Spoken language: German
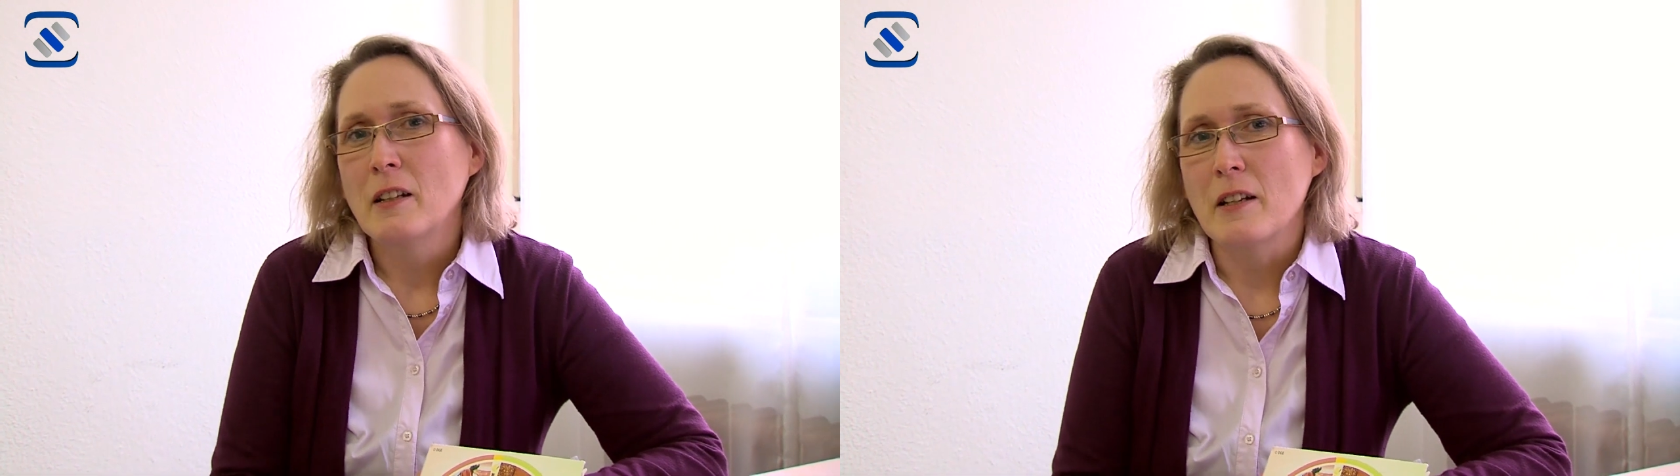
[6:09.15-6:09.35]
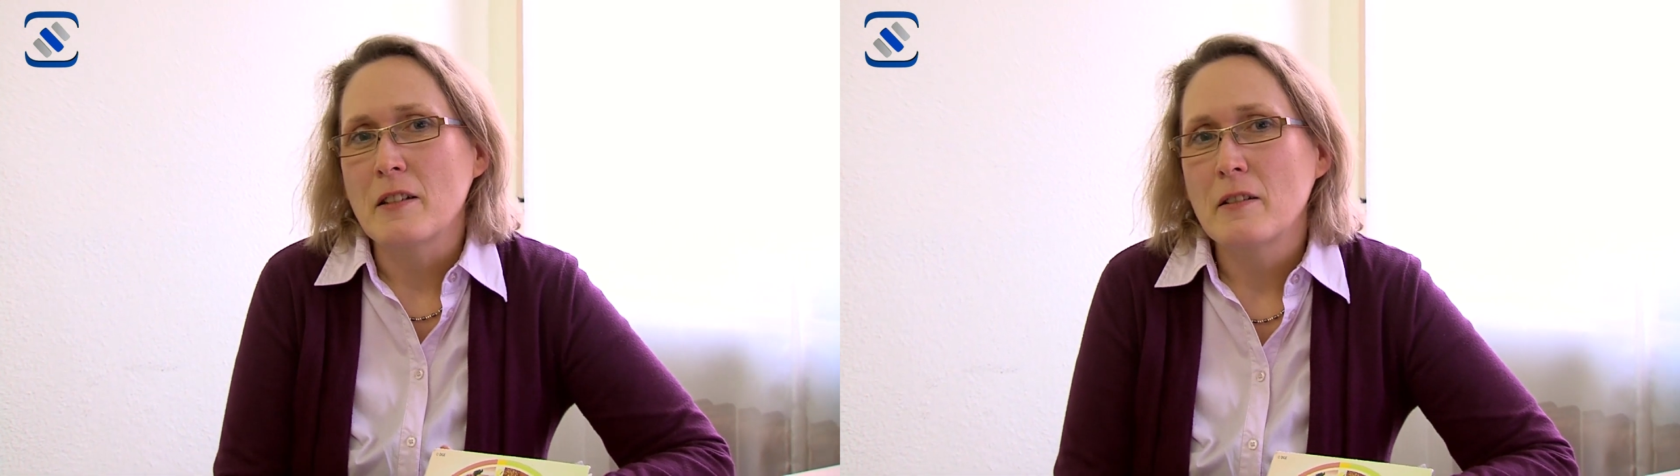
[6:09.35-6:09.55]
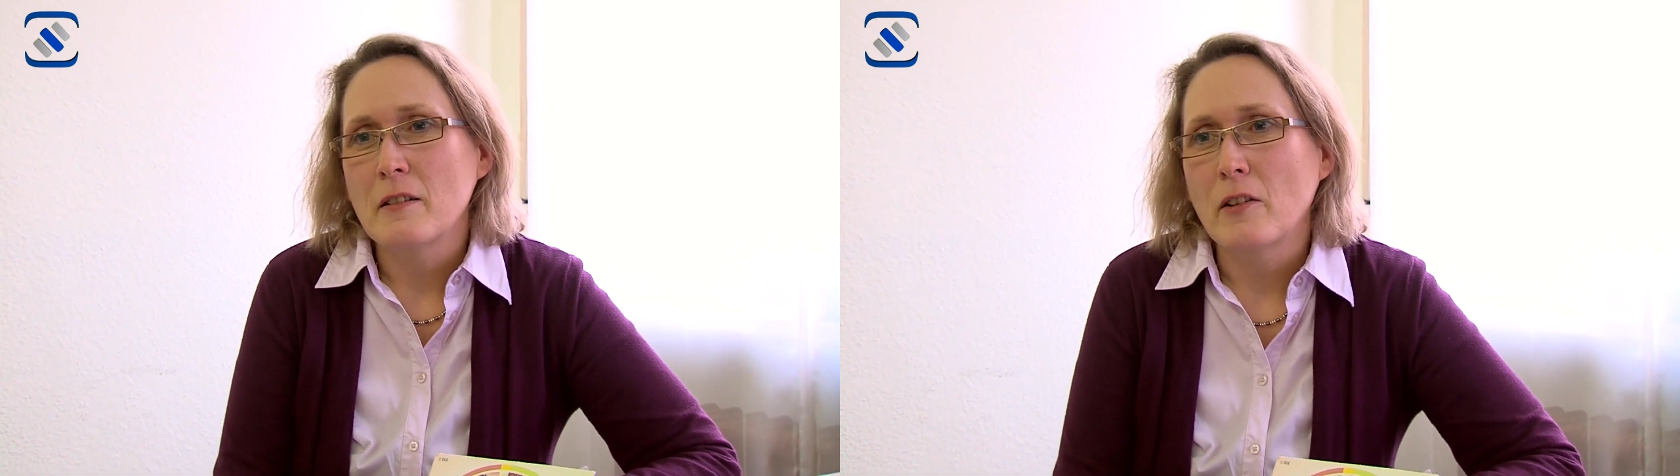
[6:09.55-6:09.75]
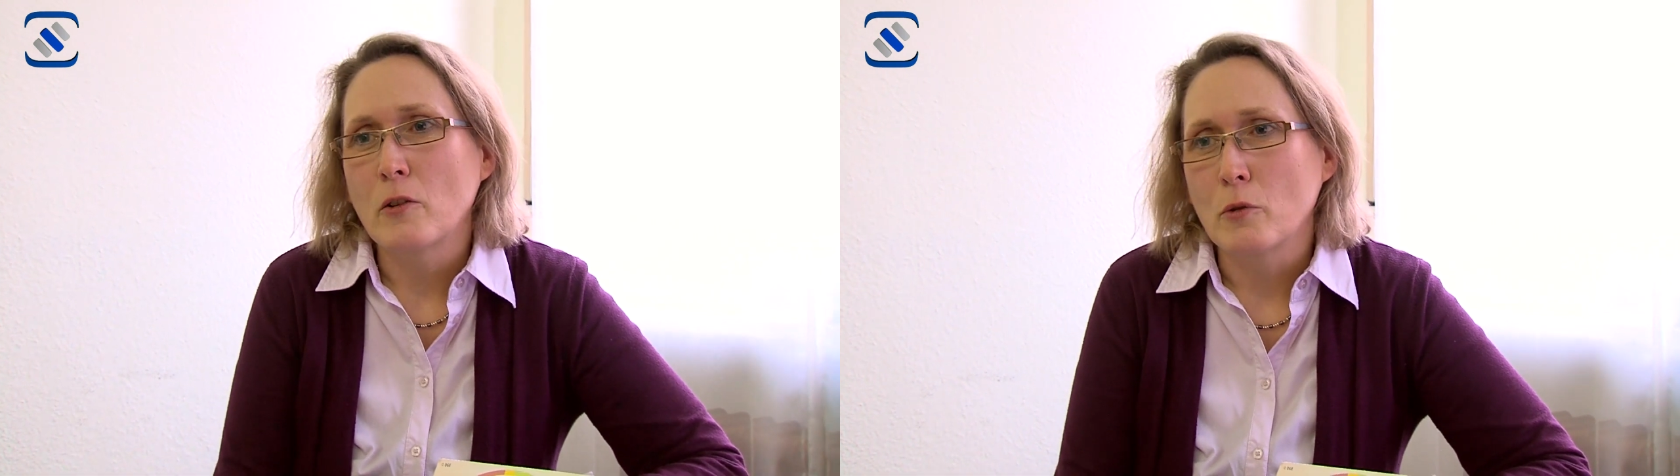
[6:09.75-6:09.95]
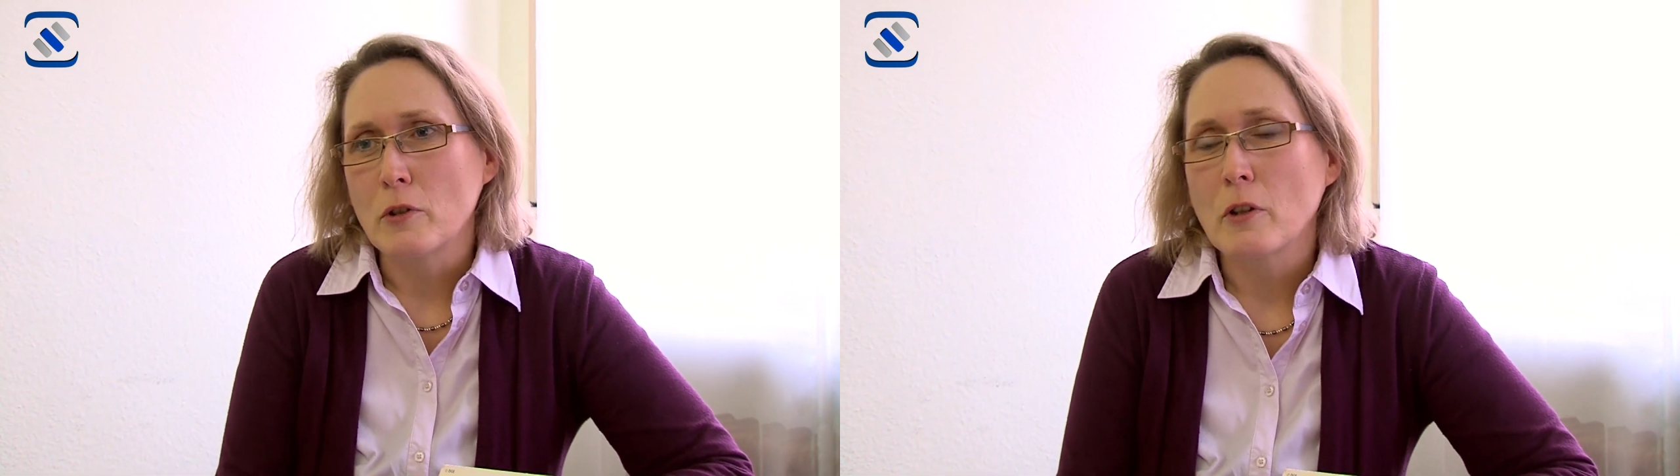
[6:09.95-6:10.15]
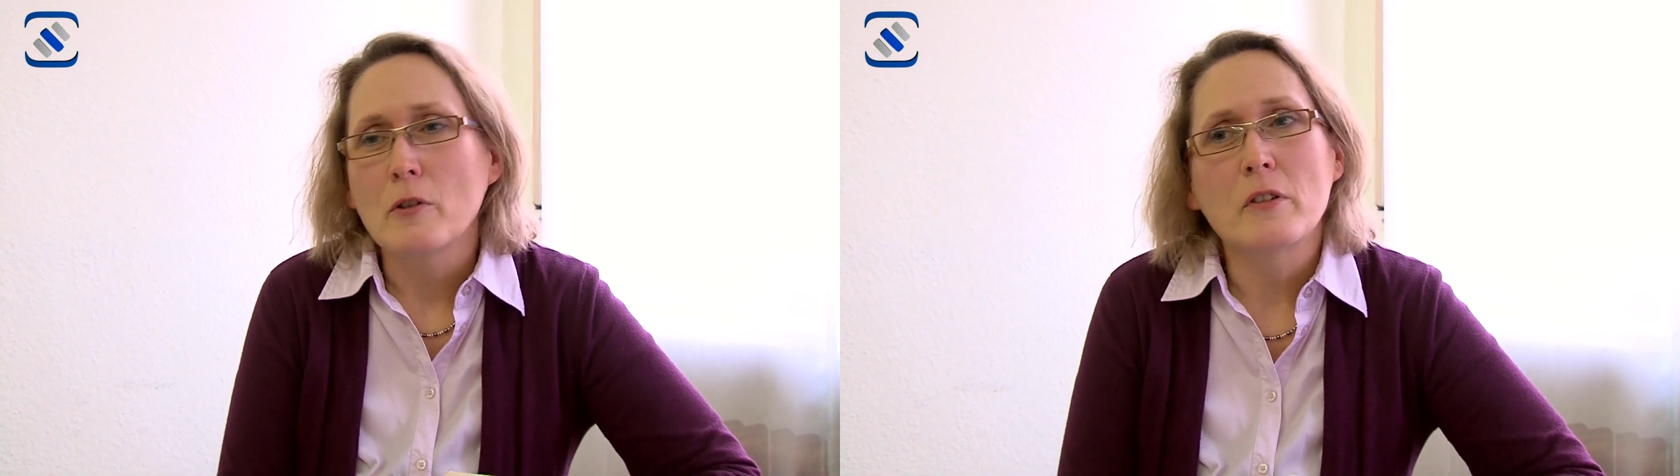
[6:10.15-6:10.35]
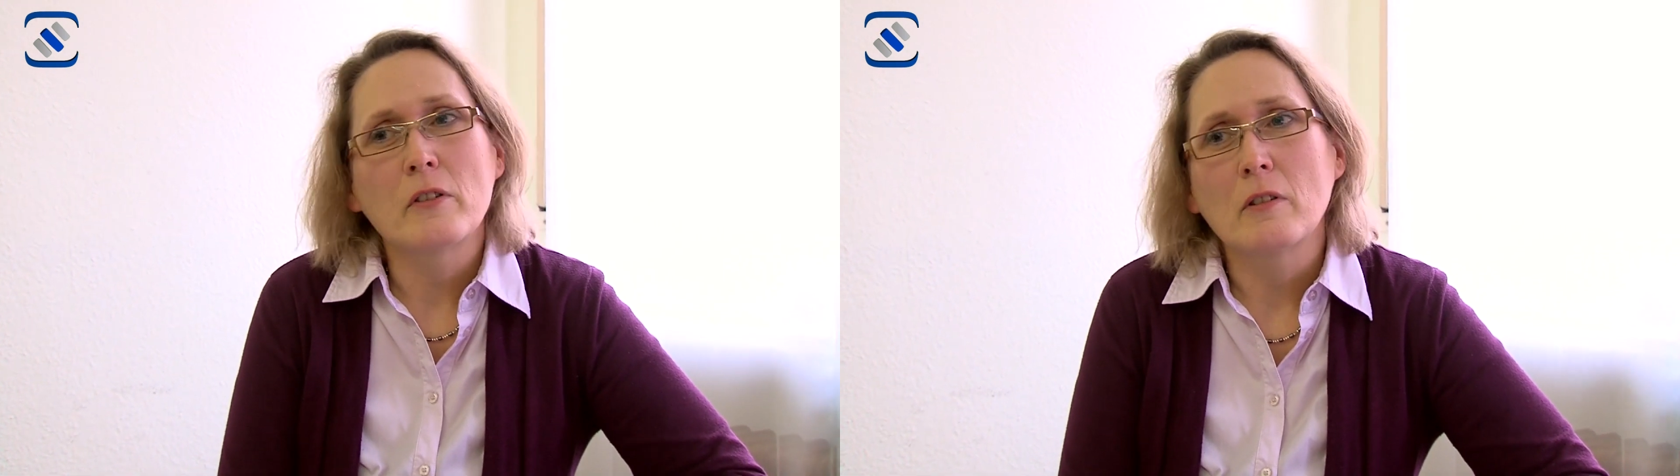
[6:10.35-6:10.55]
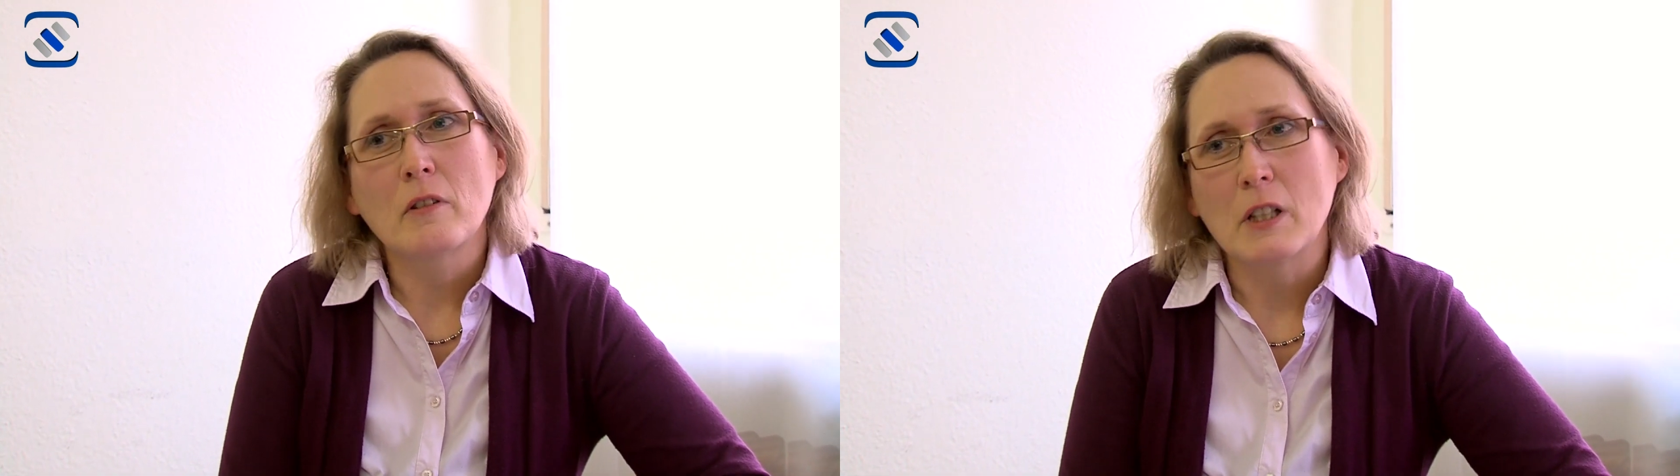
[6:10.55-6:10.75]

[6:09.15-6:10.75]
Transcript: Das ist durchaus